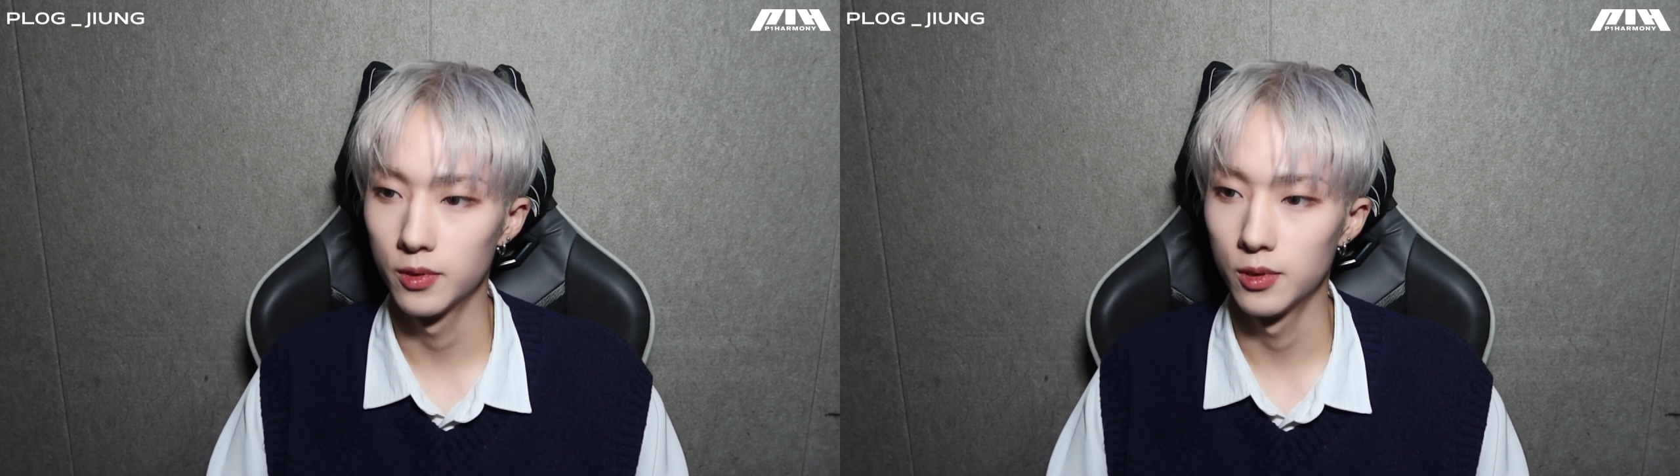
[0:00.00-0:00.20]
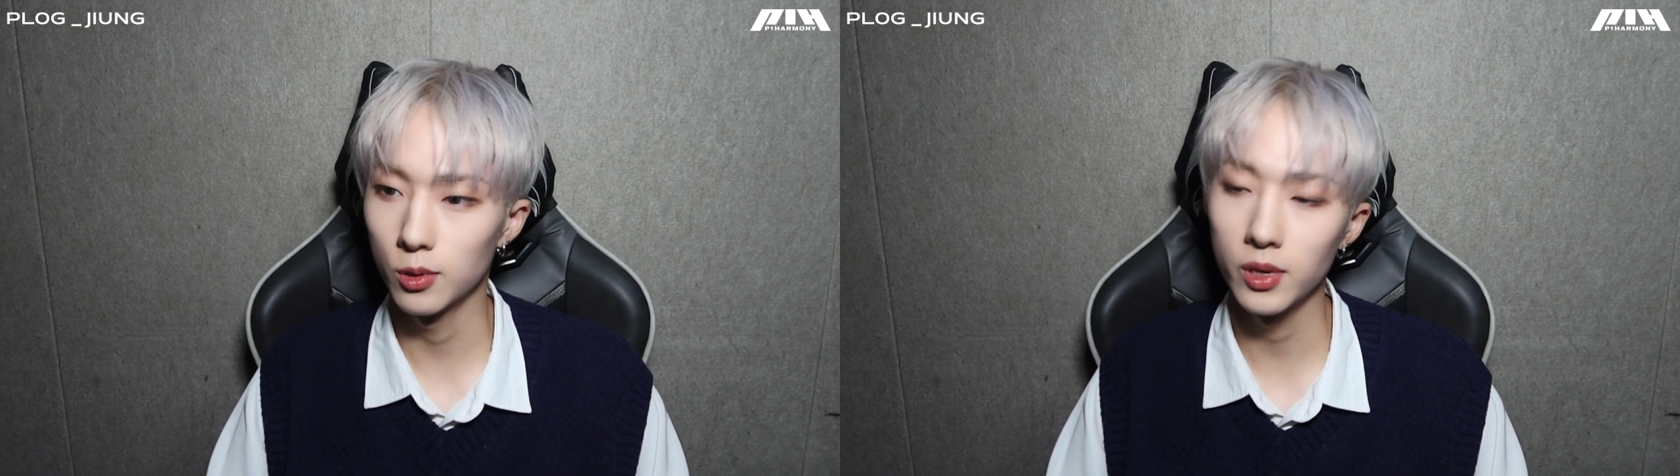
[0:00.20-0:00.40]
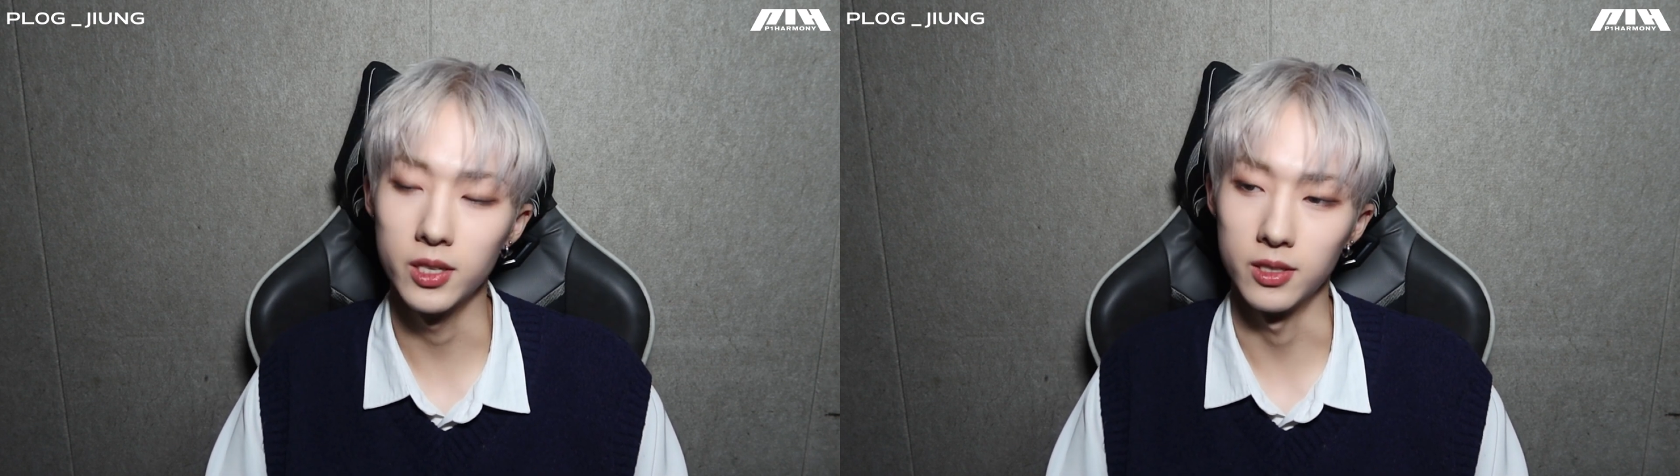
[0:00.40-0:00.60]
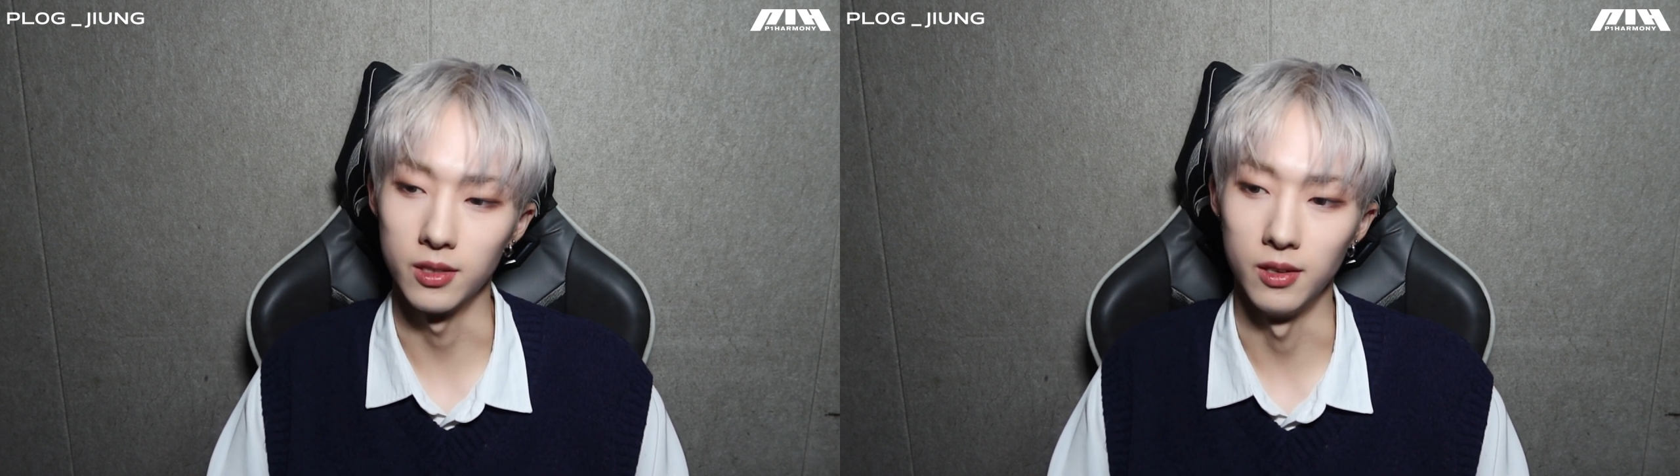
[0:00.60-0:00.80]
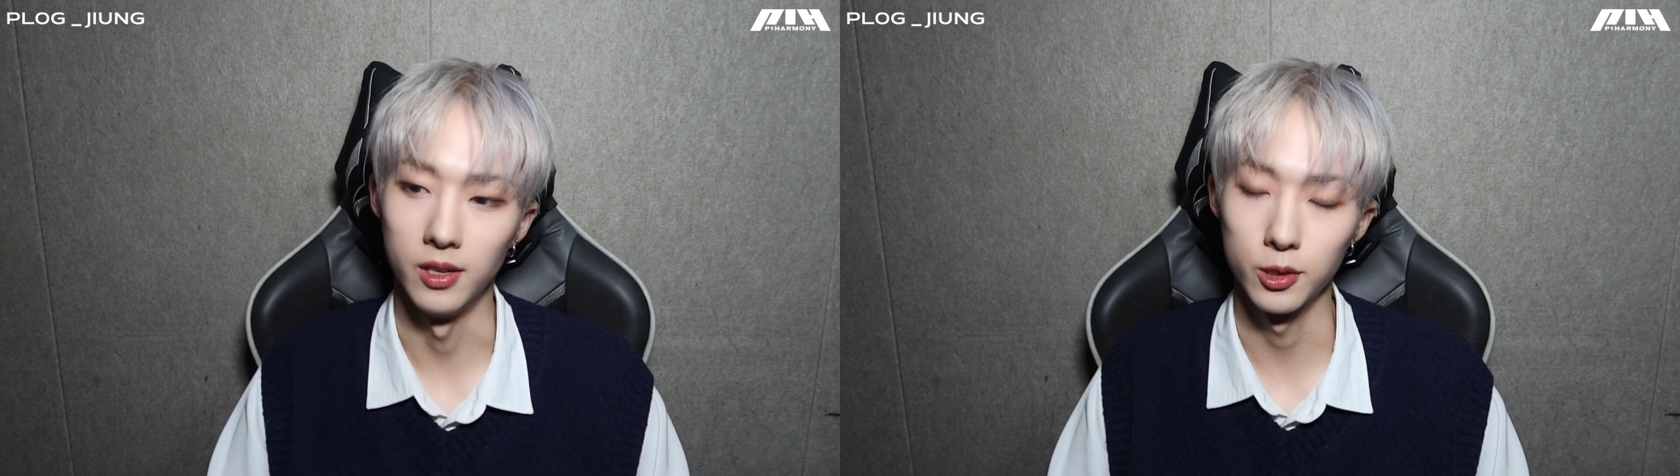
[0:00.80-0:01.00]

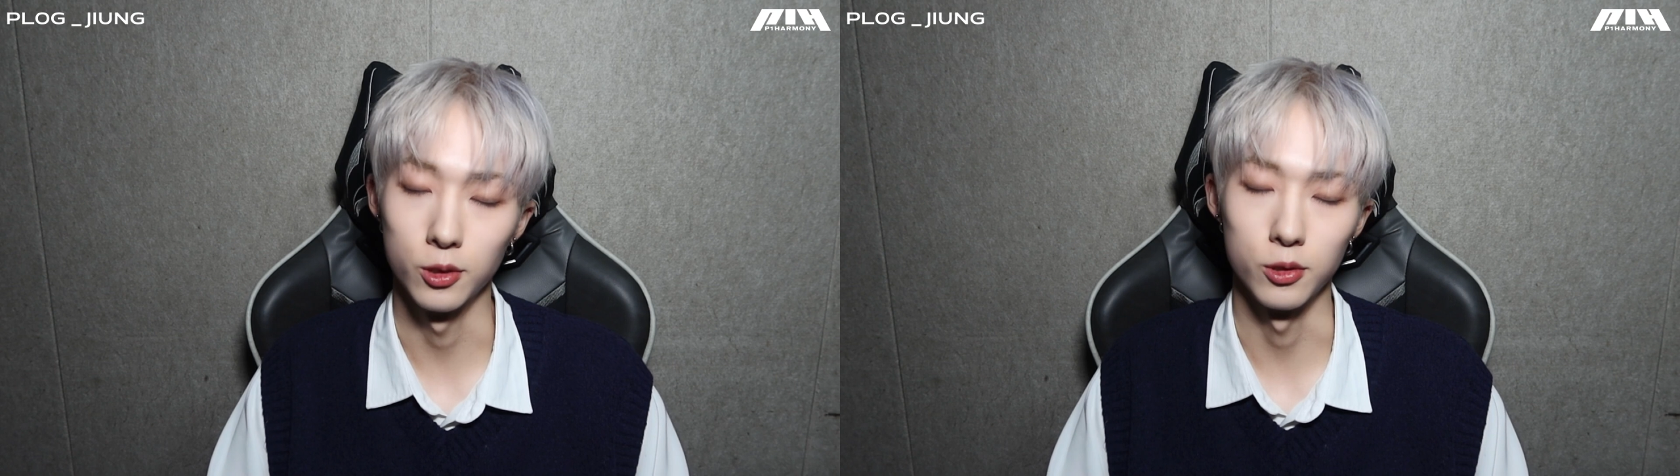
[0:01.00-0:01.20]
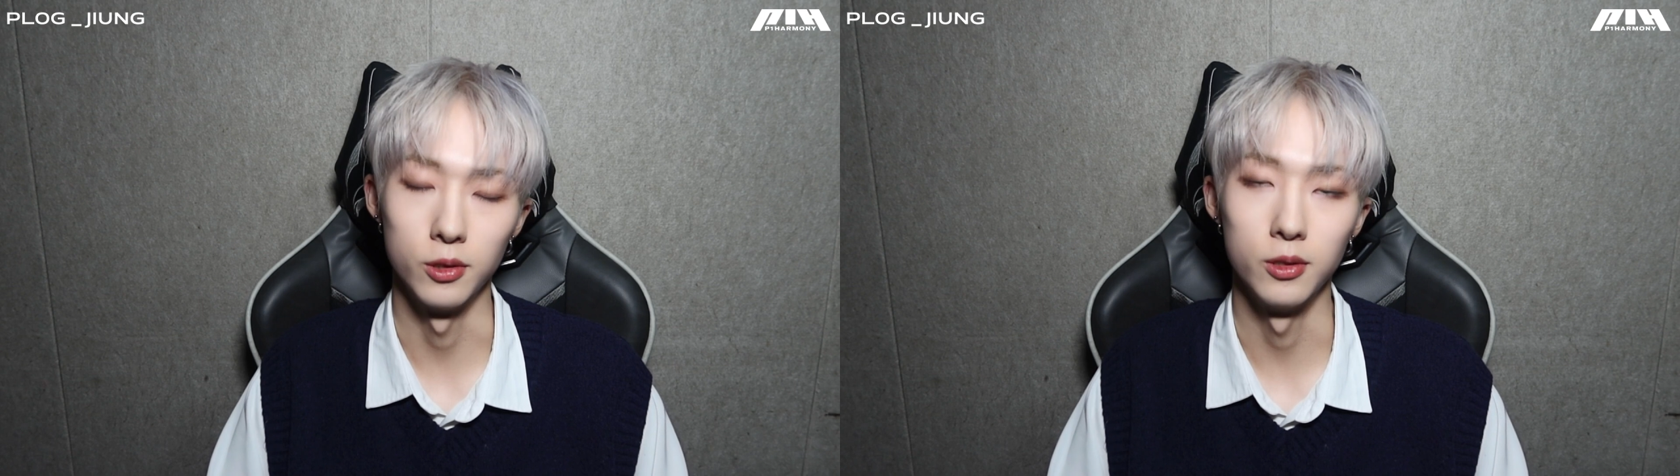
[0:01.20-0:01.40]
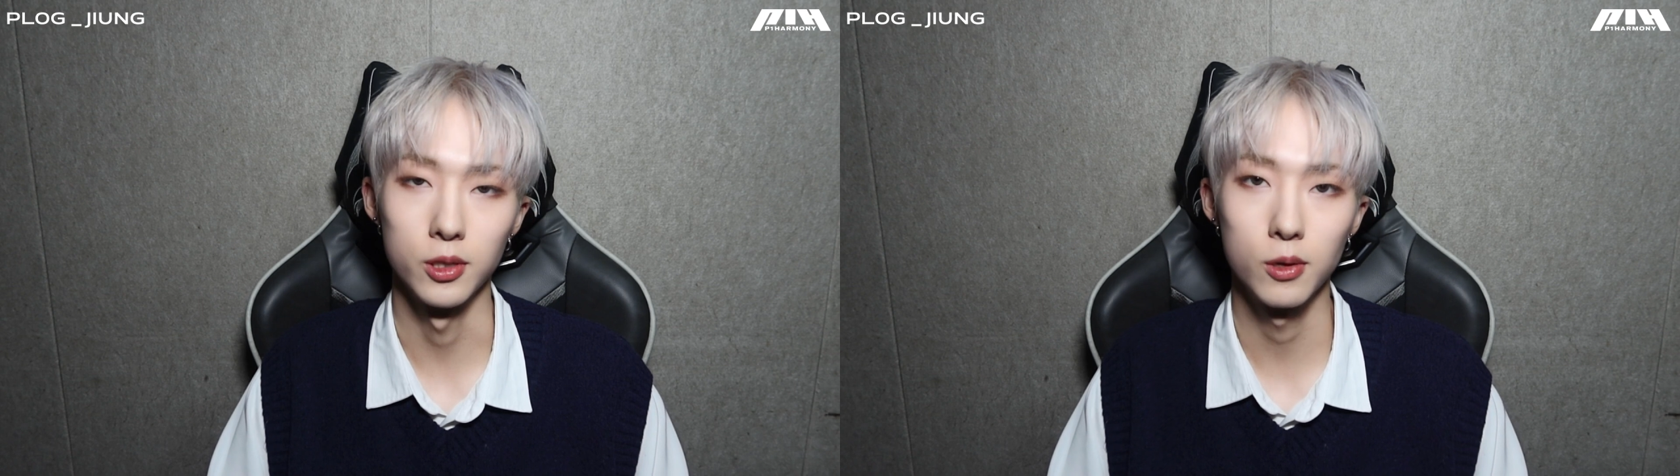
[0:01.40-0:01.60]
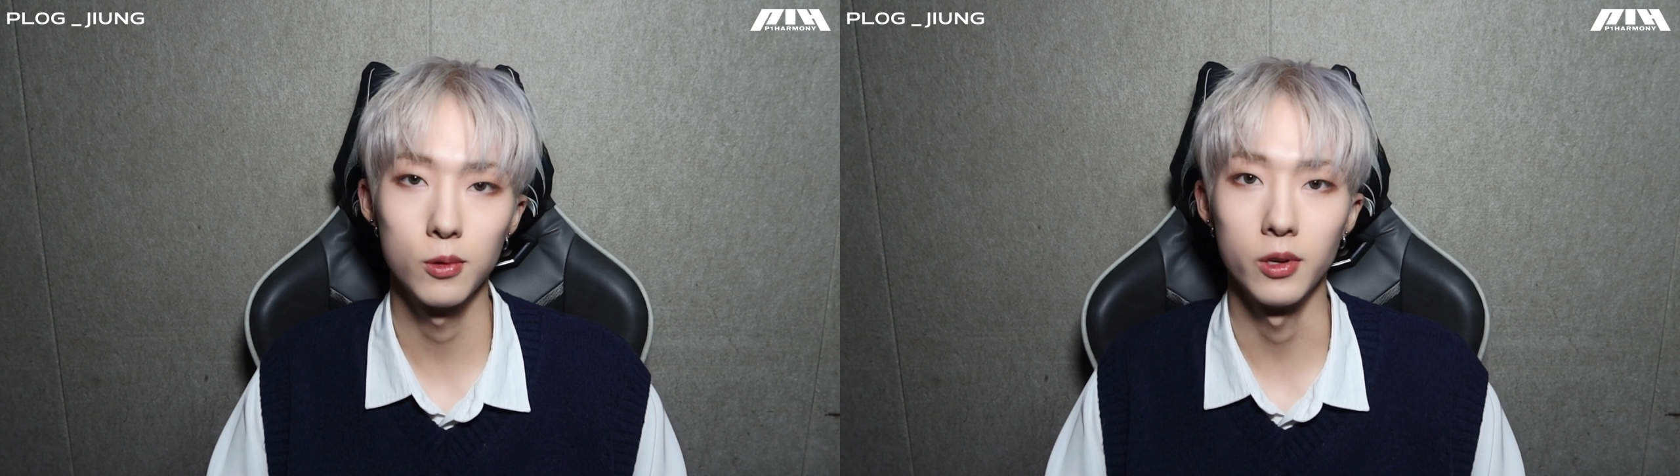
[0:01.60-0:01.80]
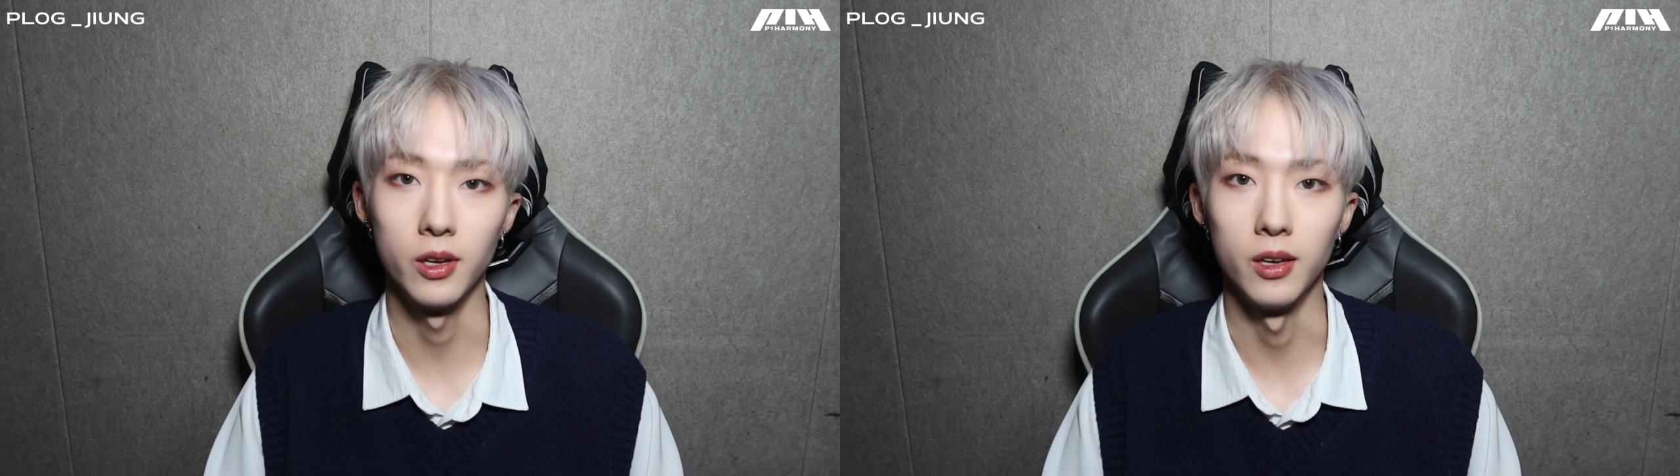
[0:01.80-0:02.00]
쇼케이스를 했었죠
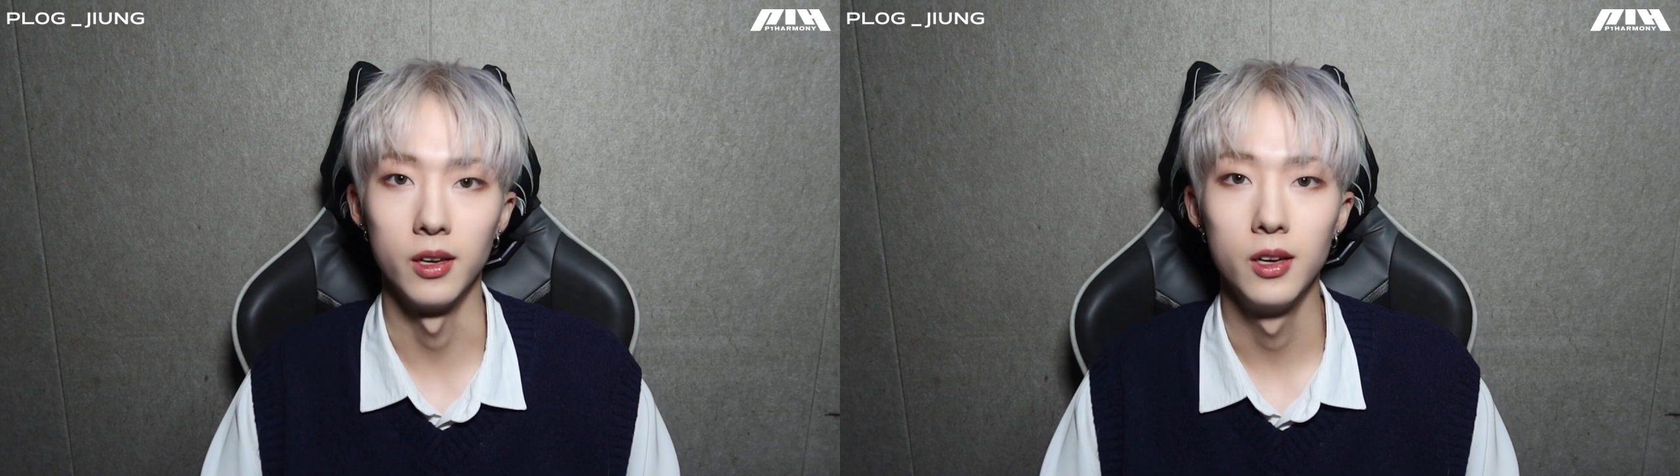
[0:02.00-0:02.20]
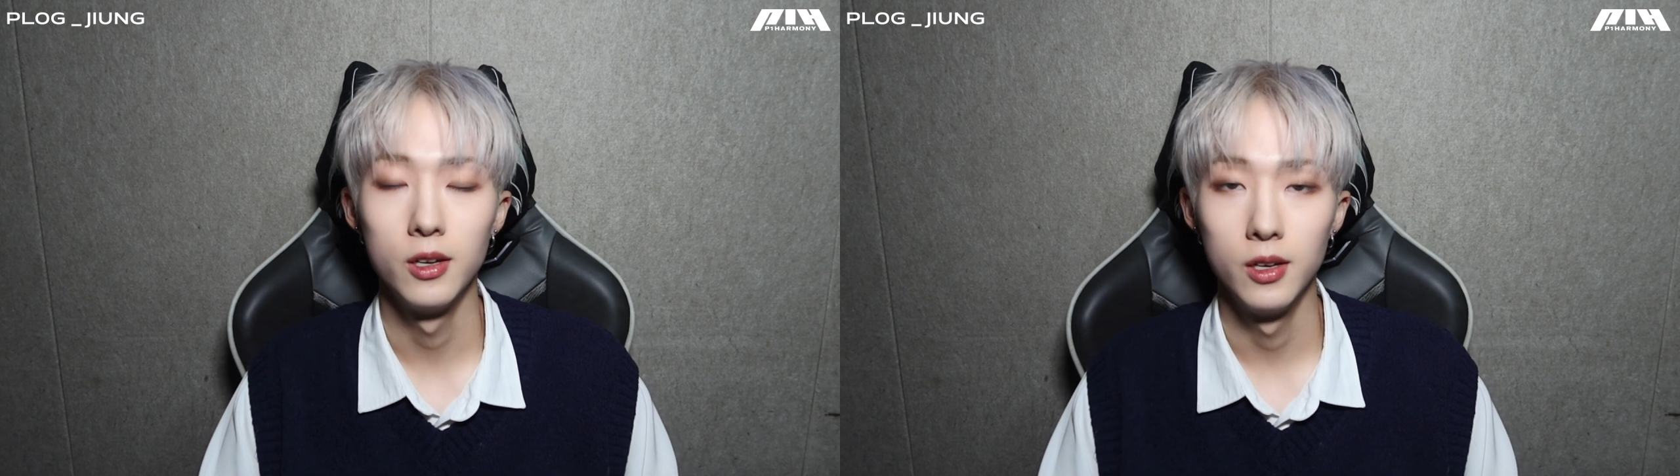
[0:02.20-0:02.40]
성공개